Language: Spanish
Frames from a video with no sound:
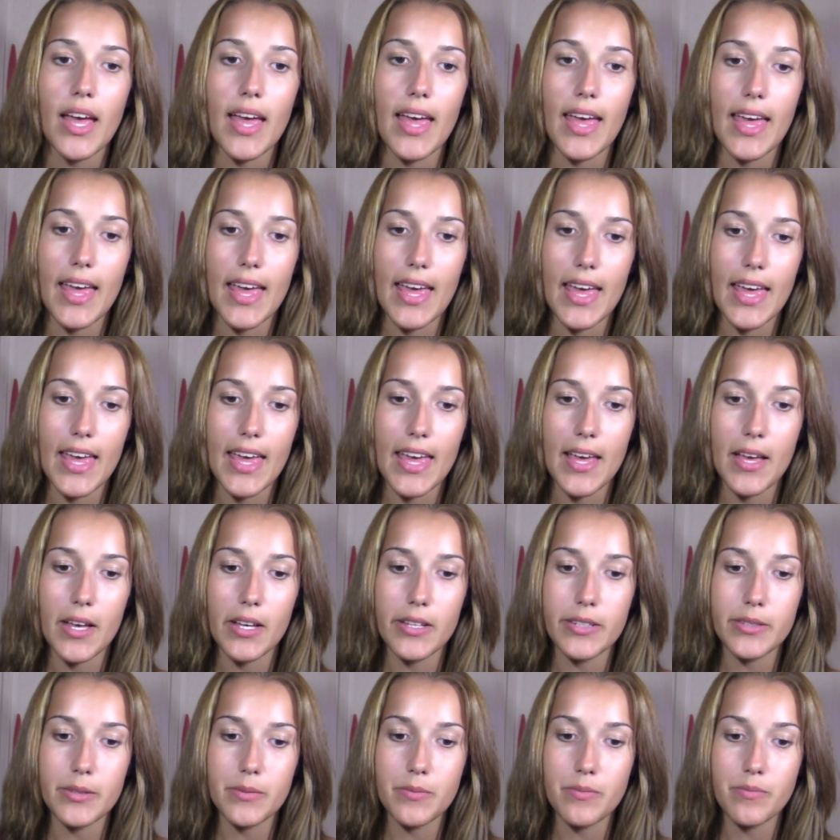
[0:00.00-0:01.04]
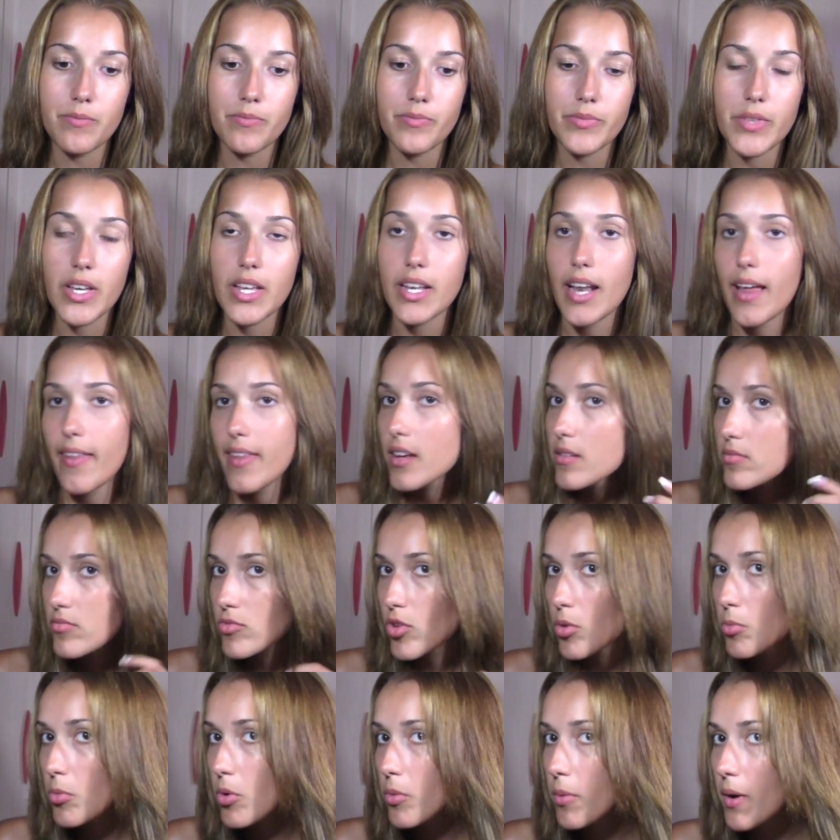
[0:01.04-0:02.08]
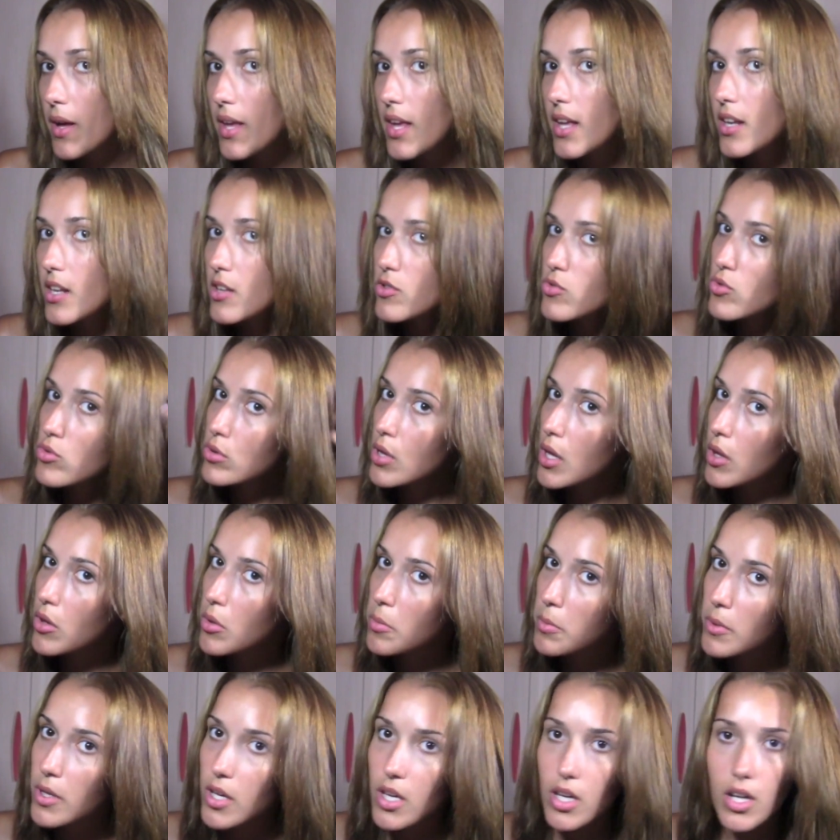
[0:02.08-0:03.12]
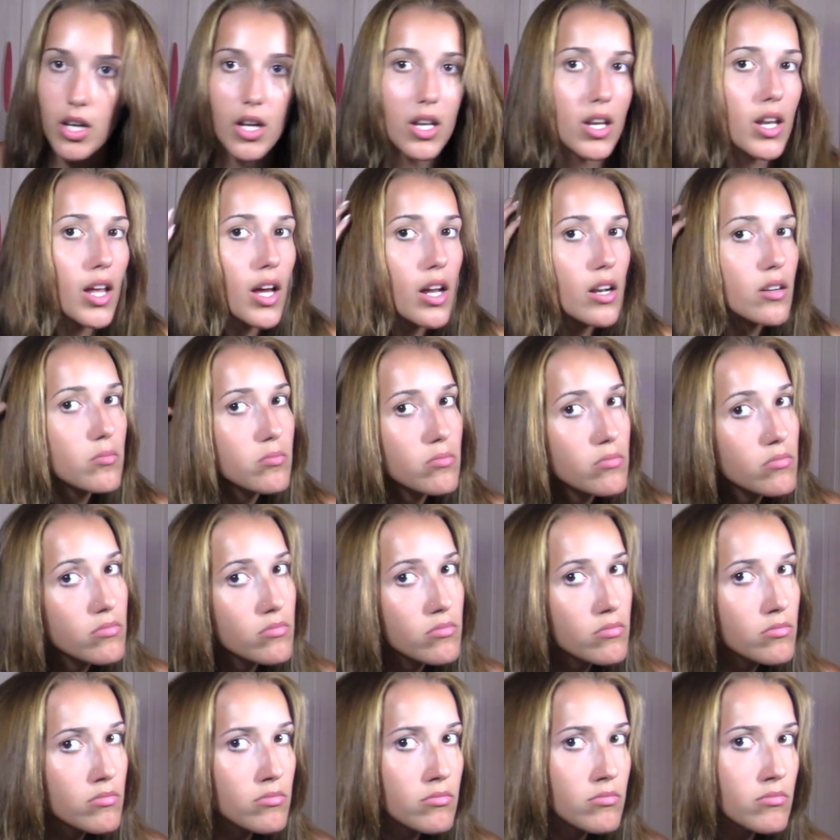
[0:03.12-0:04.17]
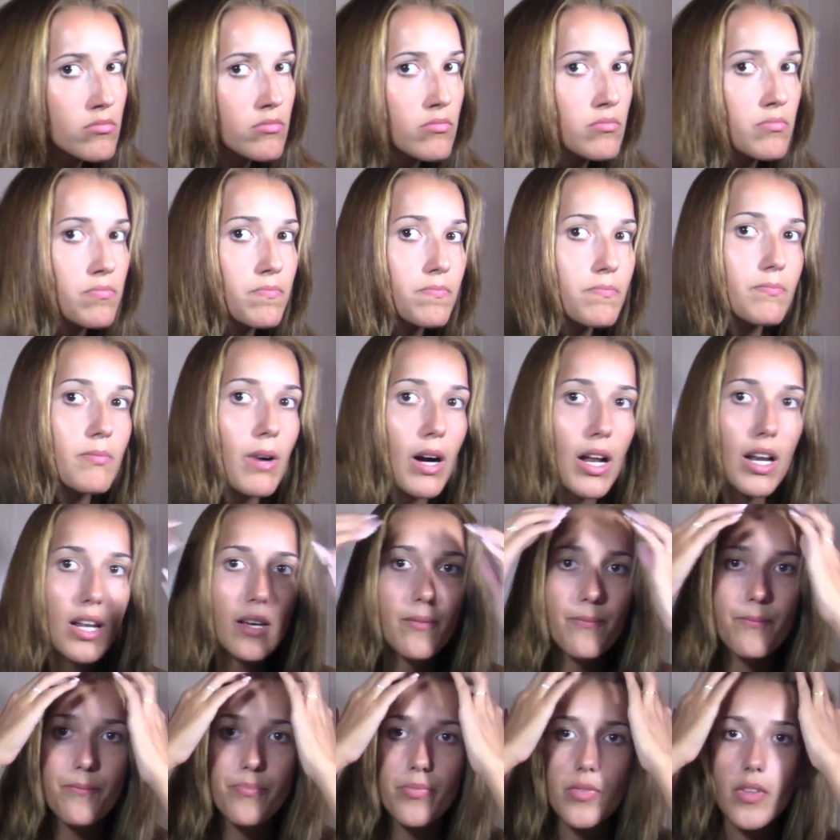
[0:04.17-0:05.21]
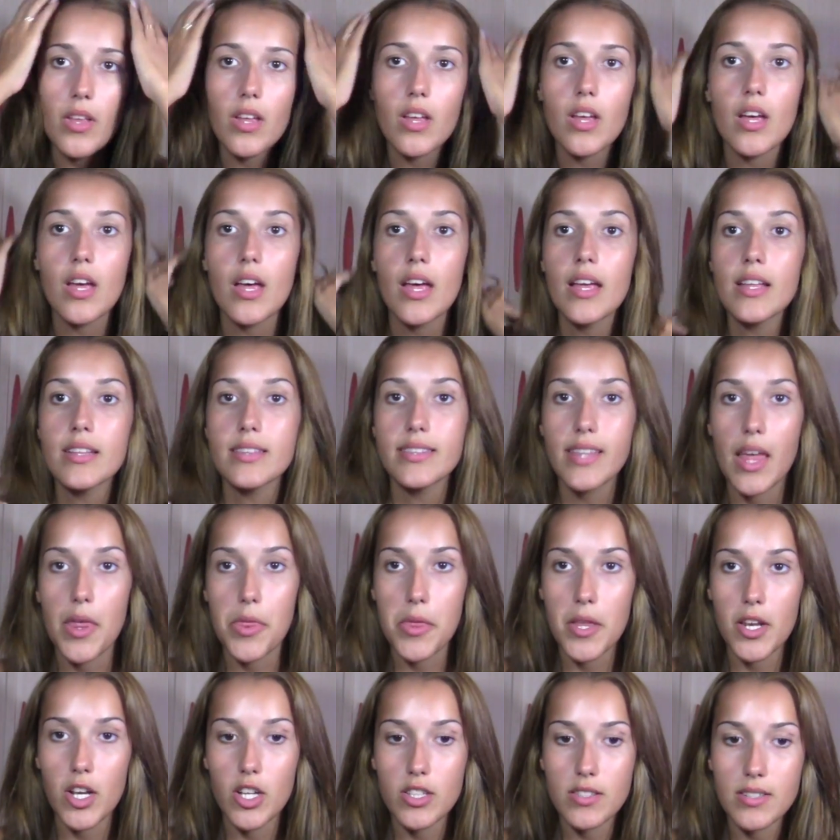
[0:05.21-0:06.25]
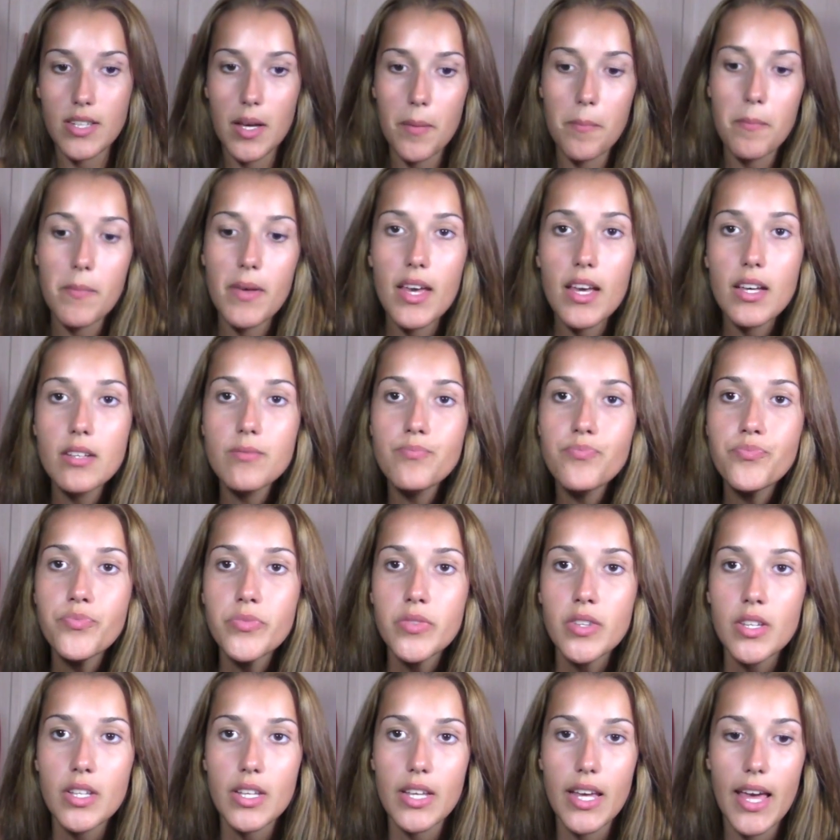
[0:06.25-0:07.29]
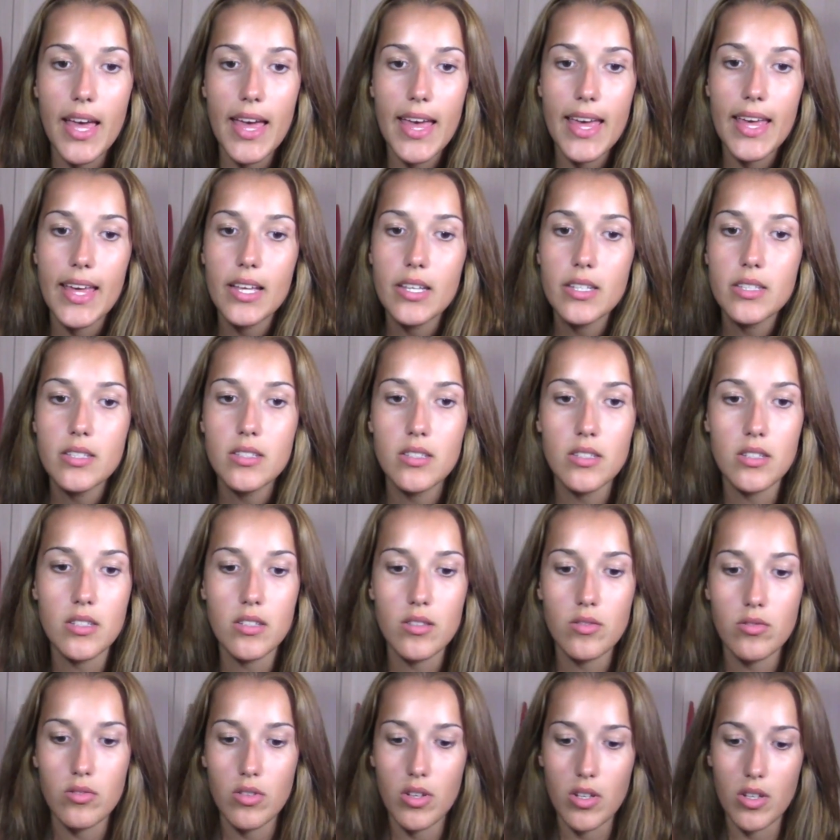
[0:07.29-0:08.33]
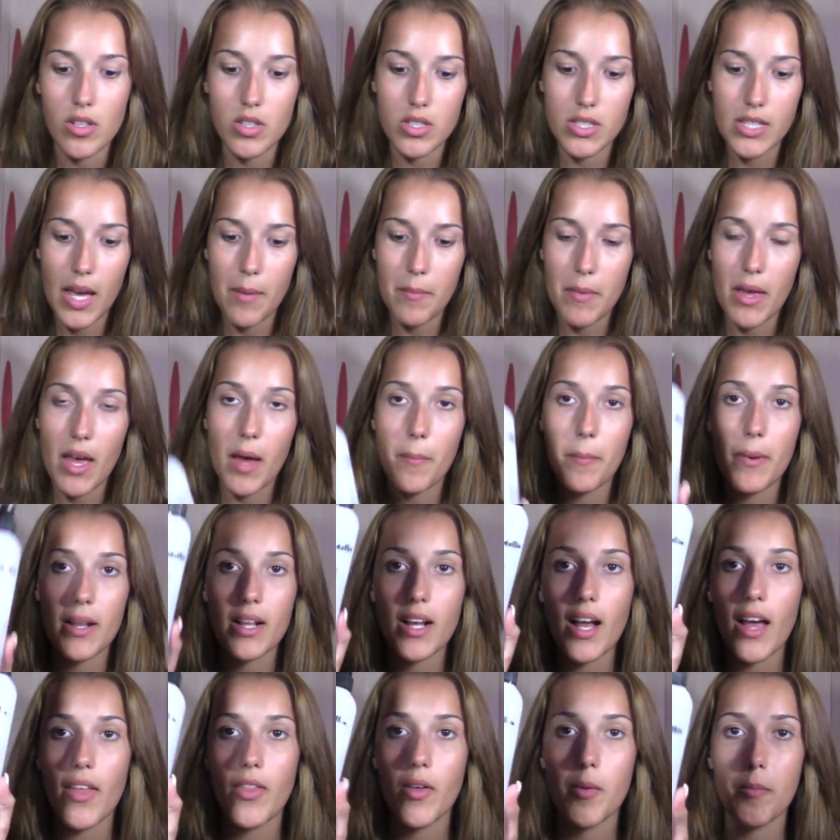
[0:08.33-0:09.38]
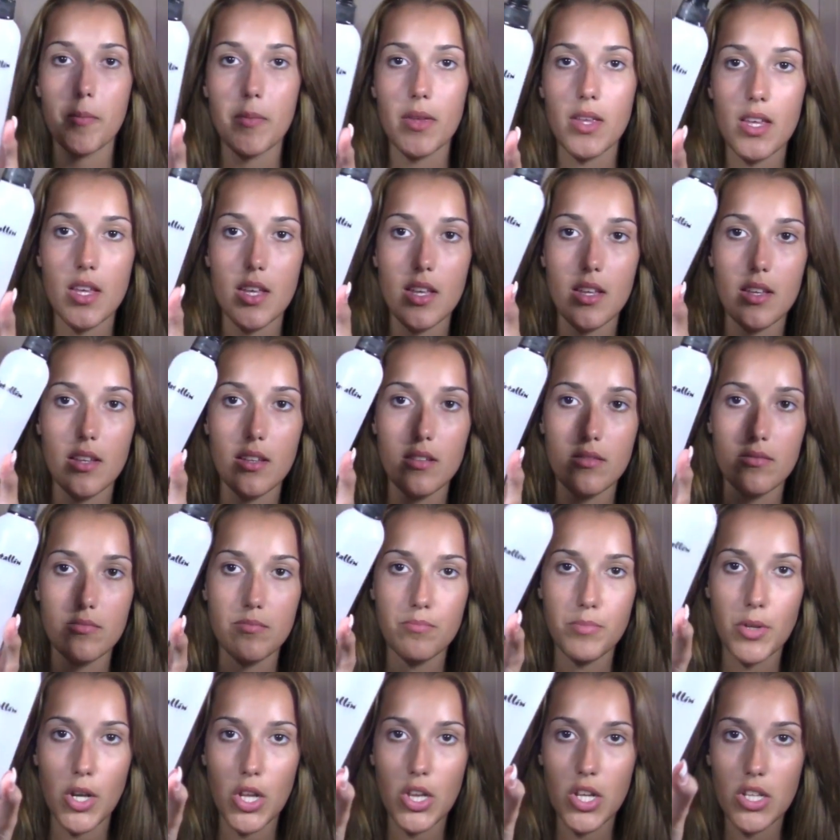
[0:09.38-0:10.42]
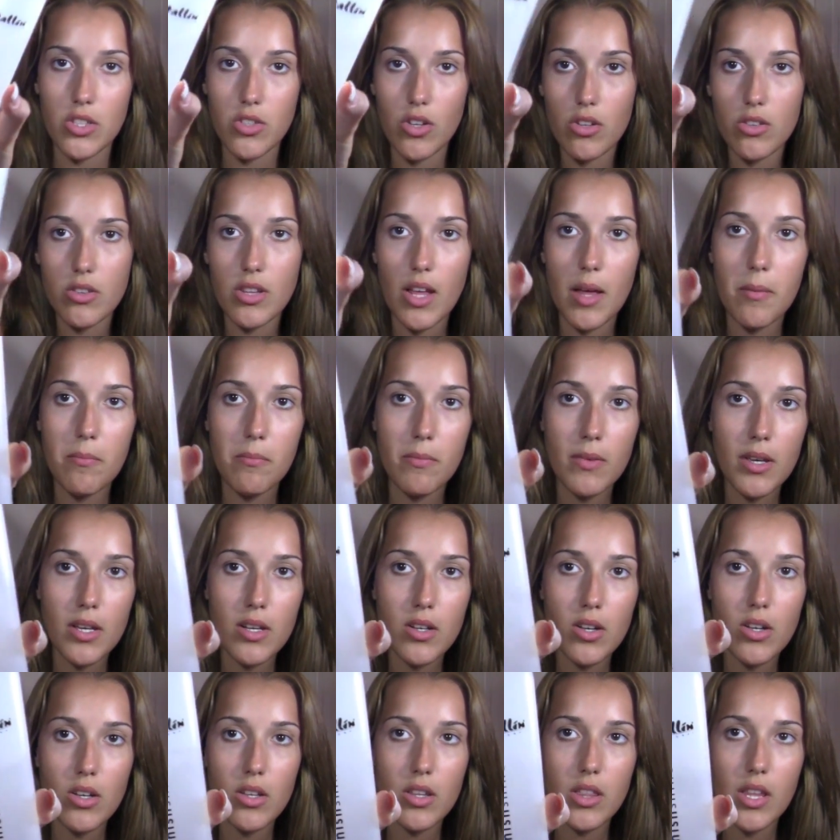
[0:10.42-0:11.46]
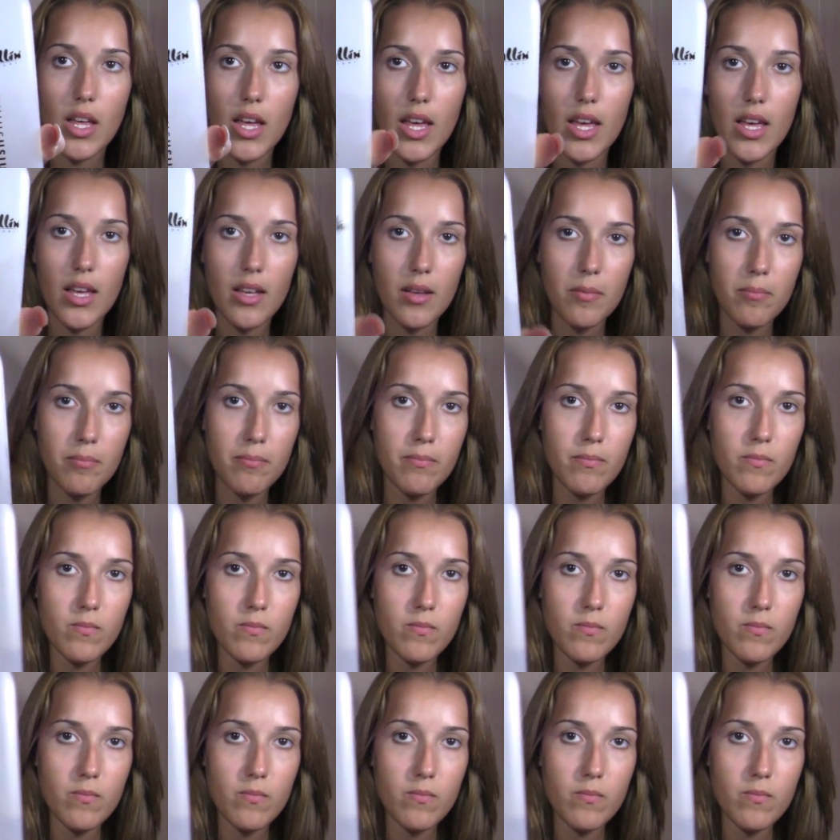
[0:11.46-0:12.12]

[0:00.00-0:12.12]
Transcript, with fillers: Eh, y nada, como veis el resultado, pues genial. ¿Vale? Deciros también que ya me he aplicado mi protector térmico de